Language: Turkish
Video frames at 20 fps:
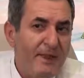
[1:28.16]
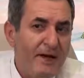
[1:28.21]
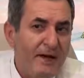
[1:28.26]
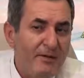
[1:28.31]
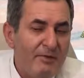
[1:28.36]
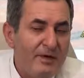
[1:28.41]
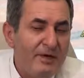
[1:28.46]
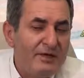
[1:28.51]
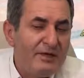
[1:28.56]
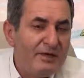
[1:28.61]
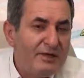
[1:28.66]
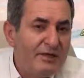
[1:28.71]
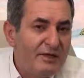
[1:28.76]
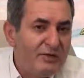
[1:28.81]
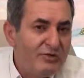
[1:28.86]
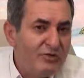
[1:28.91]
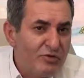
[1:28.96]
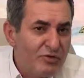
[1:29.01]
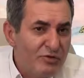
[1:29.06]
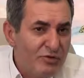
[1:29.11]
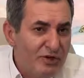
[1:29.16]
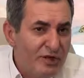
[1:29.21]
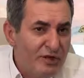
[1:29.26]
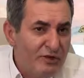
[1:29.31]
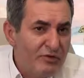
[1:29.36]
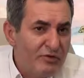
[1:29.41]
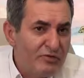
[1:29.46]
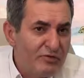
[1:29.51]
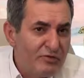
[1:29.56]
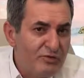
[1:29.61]
Amerikalılar çok
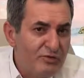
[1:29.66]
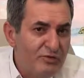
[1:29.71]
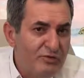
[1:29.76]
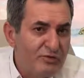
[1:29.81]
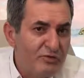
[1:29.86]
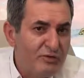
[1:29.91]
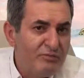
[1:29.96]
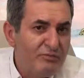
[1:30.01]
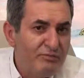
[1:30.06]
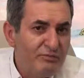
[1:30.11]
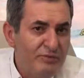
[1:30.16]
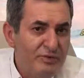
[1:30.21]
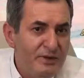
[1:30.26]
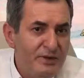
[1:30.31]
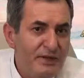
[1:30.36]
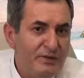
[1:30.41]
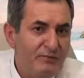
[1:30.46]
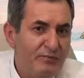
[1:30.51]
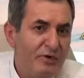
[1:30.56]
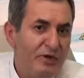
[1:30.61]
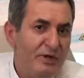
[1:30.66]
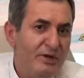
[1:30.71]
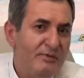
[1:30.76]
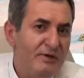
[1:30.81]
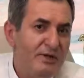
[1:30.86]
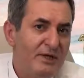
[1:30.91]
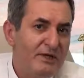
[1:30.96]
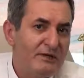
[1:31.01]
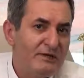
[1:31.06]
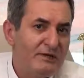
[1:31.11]
öneriyor çünkü bir böyle
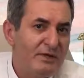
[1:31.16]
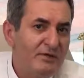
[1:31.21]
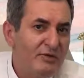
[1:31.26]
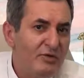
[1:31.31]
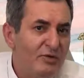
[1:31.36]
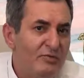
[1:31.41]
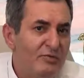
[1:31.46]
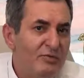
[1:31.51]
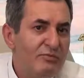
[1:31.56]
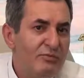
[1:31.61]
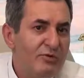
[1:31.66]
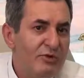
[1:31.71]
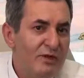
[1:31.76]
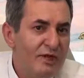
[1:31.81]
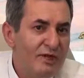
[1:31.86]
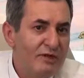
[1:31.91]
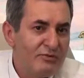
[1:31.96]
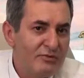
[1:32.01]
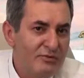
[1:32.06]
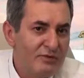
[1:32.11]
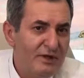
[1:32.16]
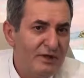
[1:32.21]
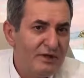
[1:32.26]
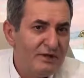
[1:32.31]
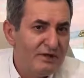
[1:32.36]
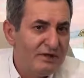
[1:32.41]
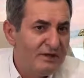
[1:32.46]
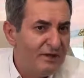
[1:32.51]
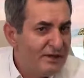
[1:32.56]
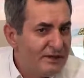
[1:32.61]
bir hastanın ömür boyu ilaç
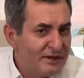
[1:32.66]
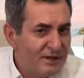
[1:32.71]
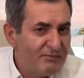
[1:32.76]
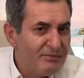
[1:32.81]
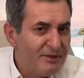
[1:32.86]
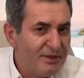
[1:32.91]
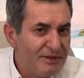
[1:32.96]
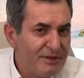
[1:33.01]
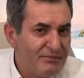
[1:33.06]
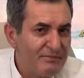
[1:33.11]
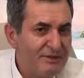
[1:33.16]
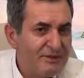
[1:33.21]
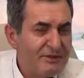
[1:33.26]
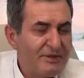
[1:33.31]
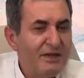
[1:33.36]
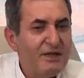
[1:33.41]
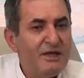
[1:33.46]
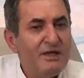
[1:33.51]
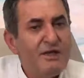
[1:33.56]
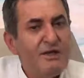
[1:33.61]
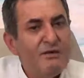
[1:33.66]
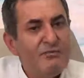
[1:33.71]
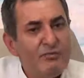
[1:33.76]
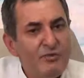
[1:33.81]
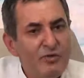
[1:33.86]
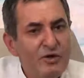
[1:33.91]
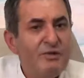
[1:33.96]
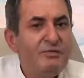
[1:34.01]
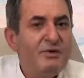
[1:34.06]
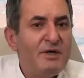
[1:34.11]
kullandığında hesapladığımızda
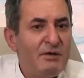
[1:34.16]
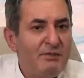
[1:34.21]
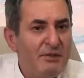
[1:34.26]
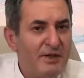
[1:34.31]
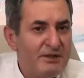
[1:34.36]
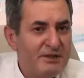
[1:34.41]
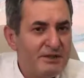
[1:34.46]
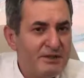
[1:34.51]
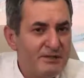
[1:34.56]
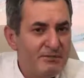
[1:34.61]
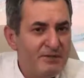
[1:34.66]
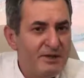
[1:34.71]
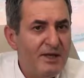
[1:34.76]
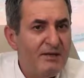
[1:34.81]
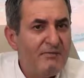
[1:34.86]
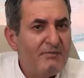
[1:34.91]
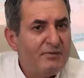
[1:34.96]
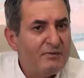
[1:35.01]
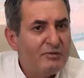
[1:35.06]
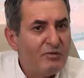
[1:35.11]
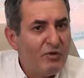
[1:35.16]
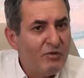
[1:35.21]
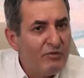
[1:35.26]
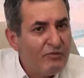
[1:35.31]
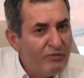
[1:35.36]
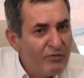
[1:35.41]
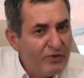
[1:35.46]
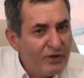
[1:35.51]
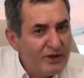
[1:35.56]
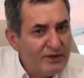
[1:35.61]
böyle bir ameliyat hesabında hem
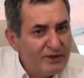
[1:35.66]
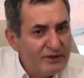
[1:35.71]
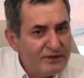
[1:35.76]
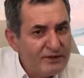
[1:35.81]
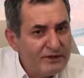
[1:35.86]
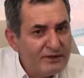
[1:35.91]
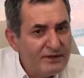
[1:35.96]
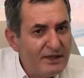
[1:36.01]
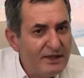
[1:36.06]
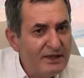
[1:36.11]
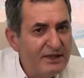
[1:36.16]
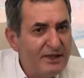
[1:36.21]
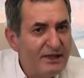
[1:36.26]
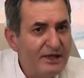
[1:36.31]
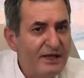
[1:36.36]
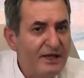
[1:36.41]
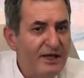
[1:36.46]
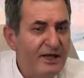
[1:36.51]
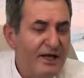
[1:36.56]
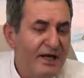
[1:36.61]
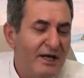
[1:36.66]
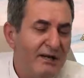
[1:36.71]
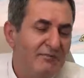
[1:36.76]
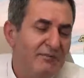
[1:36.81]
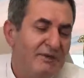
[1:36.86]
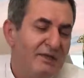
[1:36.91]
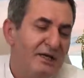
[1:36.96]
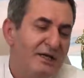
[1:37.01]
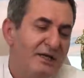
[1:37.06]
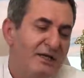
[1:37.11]
konfor açısından
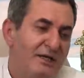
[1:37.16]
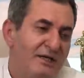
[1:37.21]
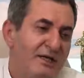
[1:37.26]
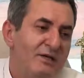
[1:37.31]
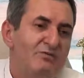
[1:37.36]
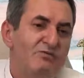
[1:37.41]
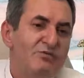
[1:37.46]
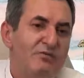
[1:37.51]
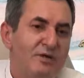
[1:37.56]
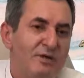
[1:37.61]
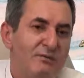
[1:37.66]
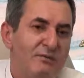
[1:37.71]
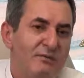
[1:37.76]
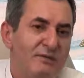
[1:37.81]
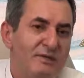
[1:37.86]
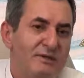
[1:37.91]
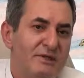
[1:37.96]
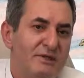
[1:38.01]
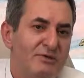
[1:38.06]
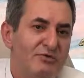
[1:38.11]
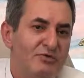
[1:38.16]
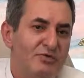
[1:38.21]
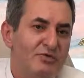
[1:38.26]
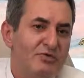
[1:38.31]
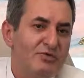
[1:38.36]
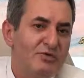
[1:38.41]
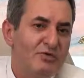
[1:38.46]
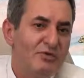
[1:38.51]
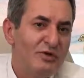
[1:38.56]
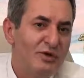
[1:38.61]
hem de ilaç kullanım açısından
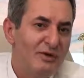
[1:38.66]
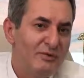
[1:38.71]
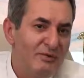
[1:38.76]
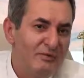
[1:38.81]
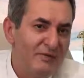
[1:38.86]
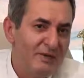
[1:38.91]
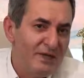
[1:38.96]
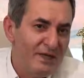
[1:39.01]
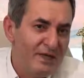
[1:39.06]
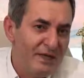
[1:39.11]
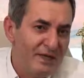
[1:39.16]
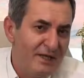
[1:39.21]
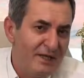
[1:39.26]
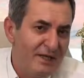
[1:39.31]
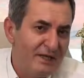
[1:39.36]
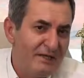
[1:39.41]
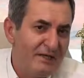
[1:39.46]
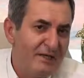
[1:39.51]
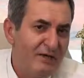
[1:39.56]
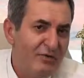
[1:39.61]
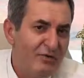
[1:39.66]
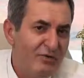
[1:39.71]
çok çok önemli bir yere geldi.